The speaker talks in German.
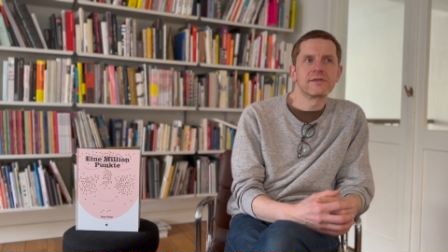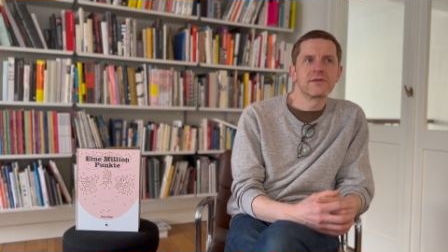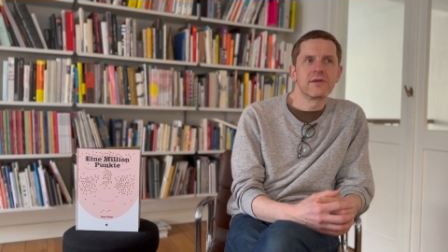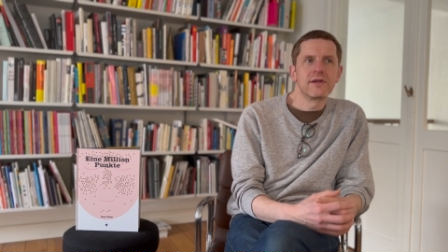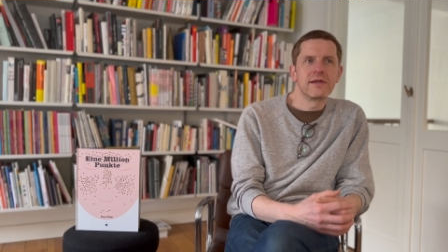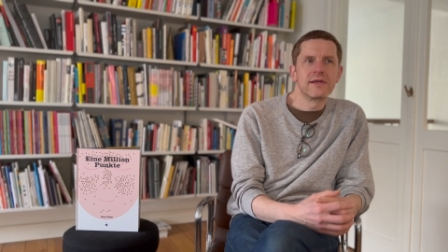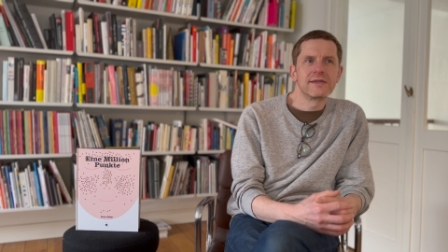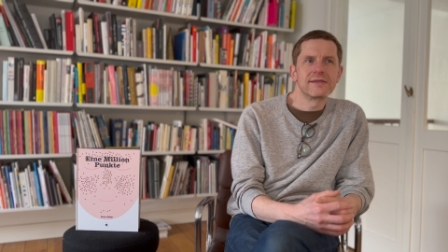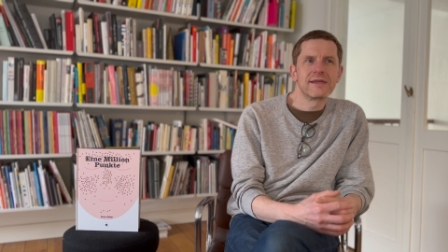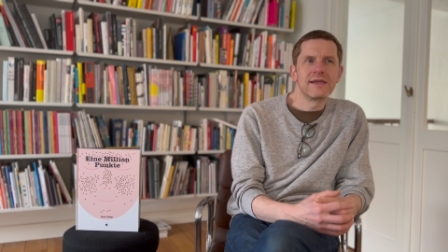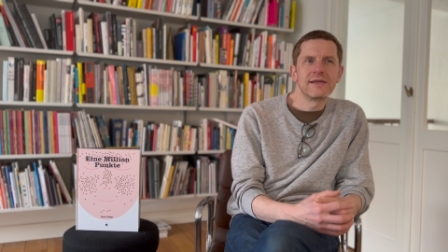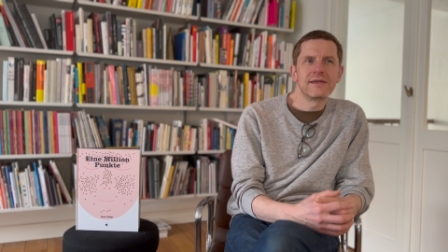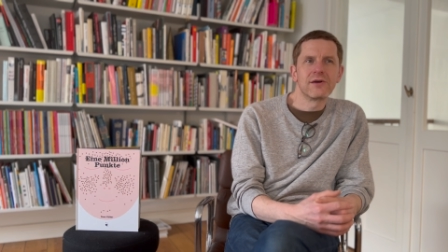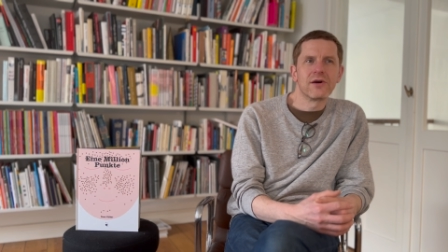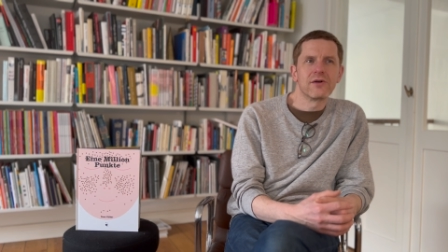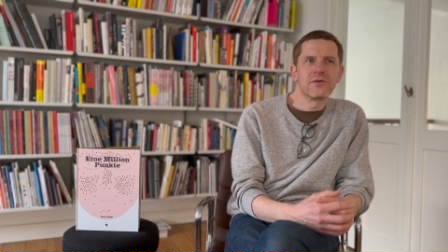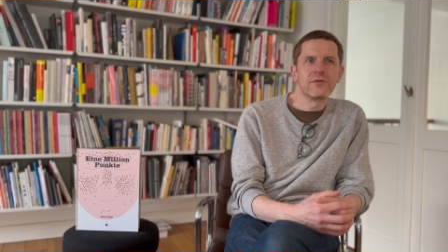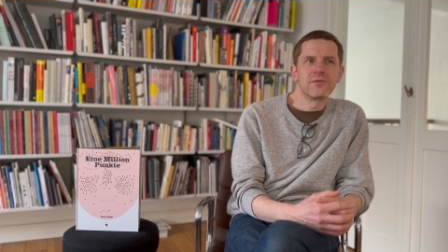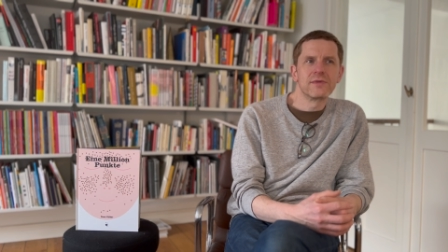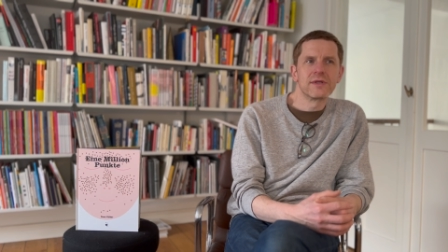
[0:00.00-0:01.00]
sondern es geht
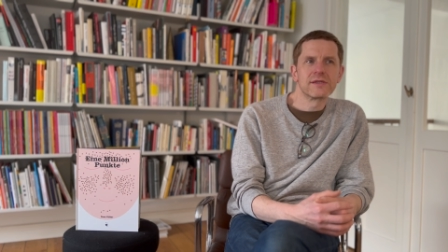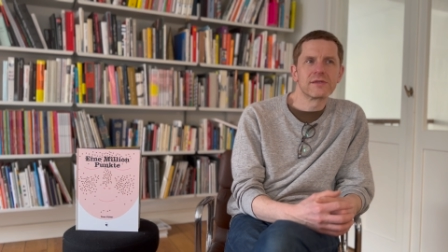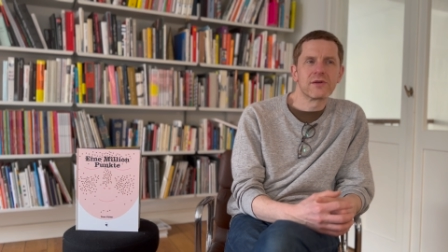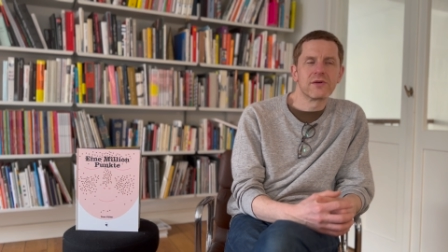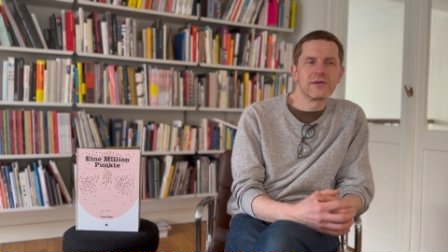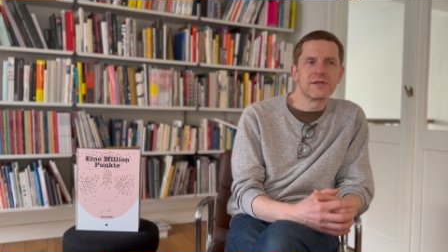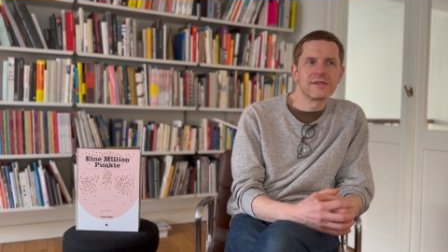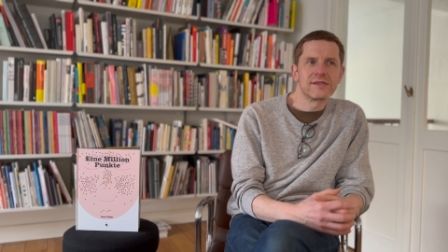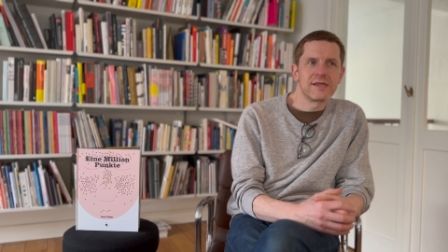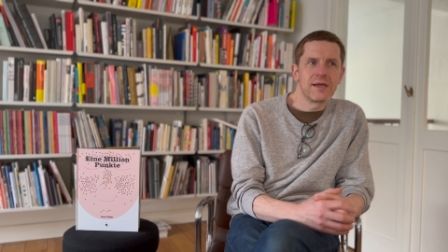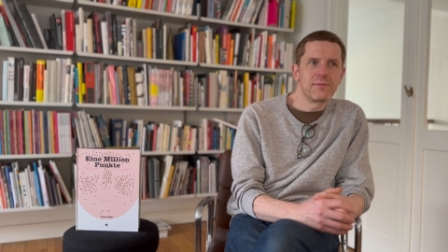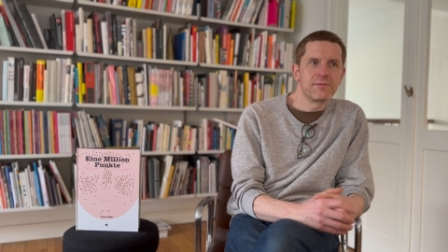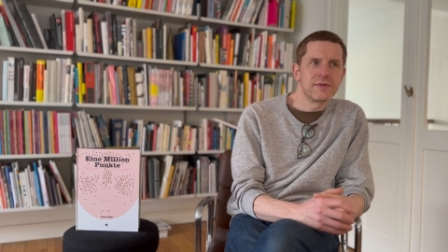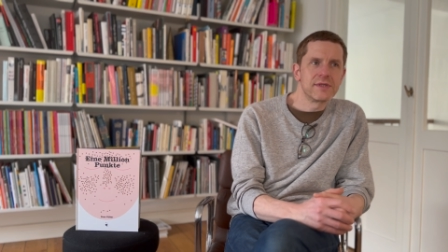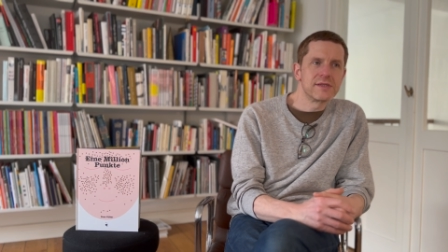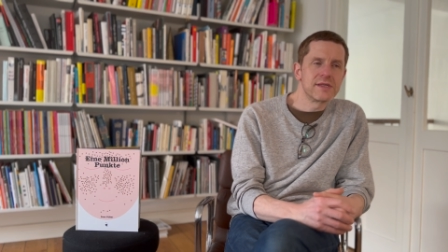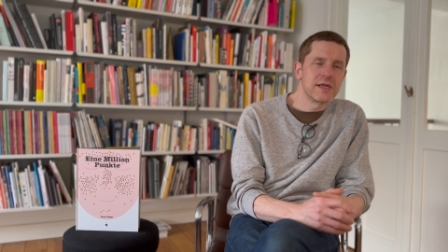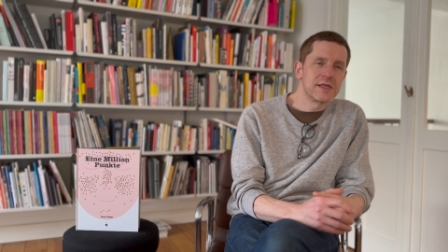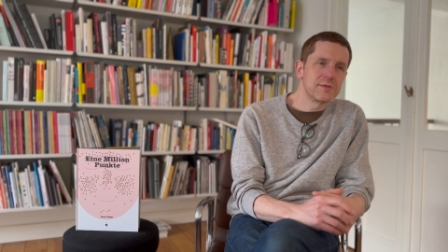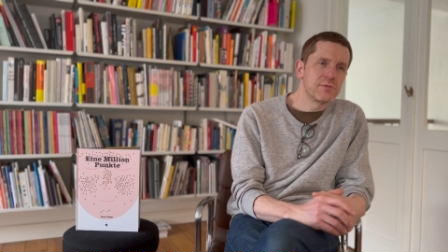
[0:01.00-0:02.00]
auch um das Konzept
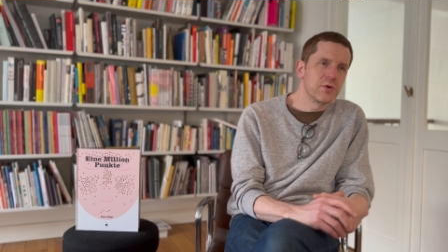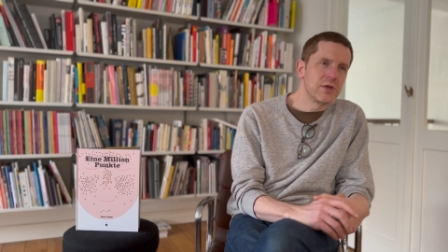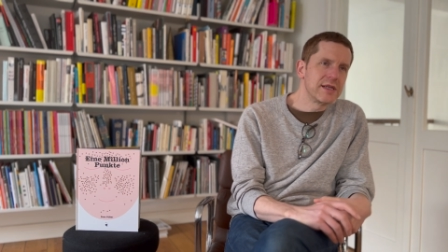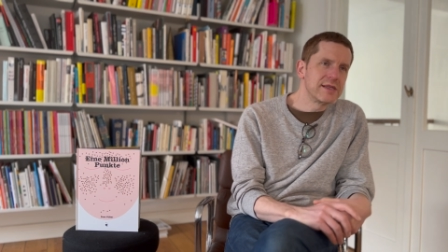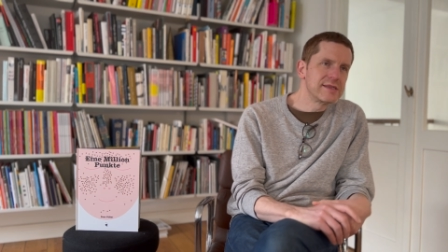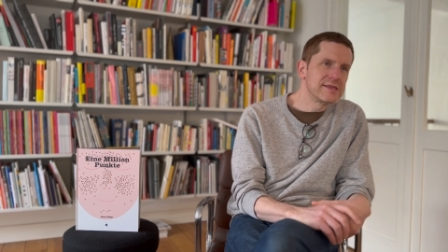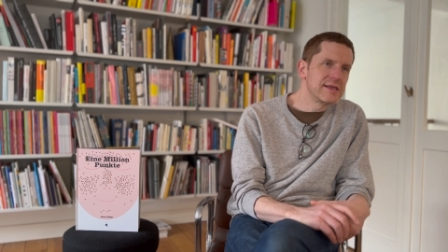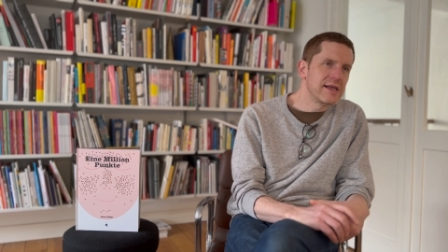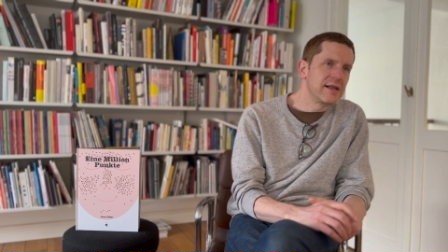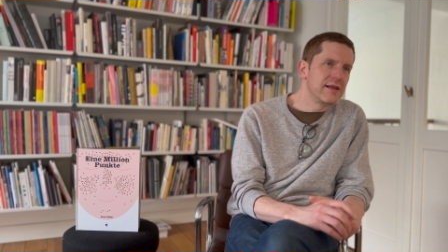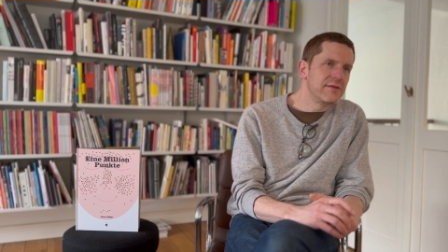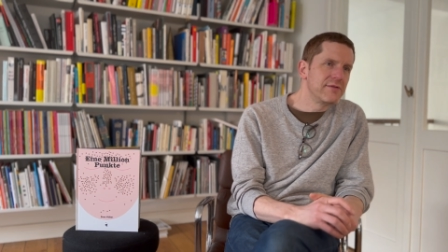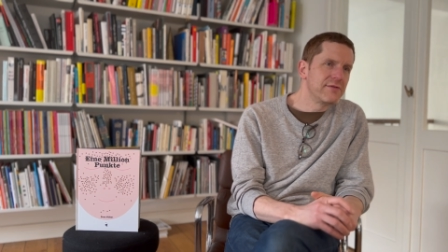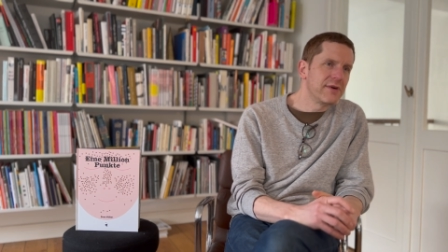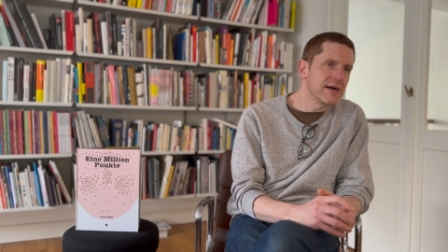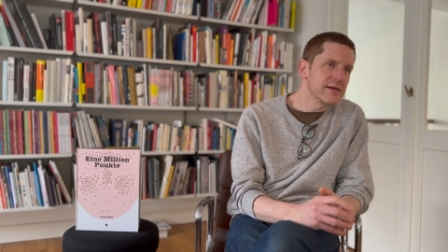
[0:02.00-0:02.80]
des exponentiellen